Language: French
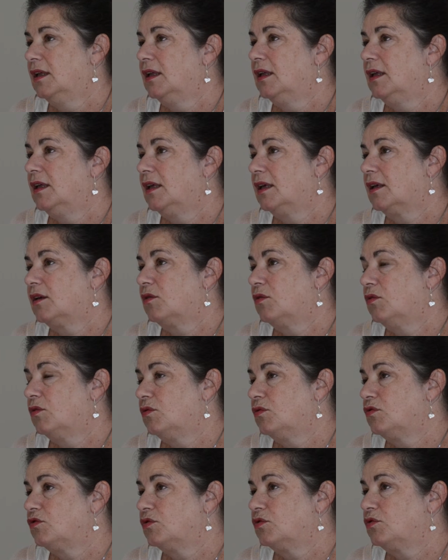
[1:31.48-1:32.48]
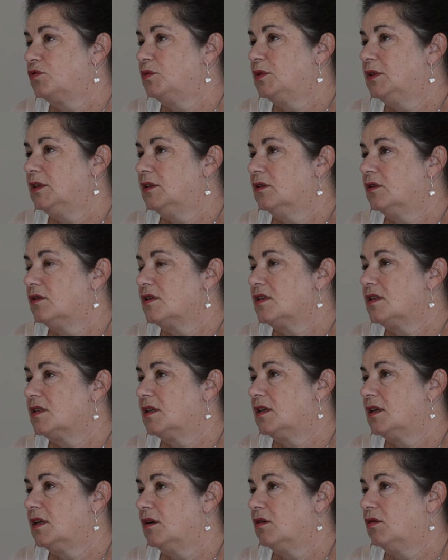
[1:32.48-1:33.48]
à la petite association.
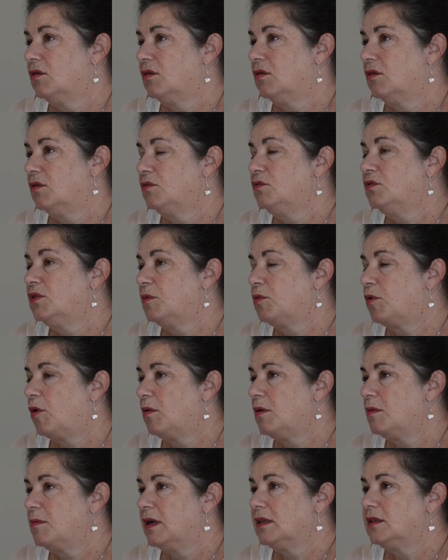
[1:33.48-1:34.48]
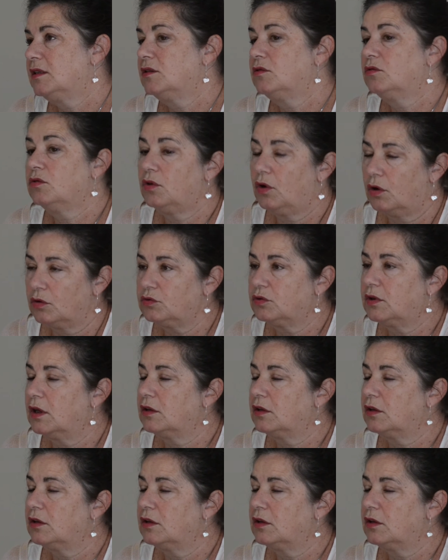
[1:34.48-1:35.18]
Le premier module euh,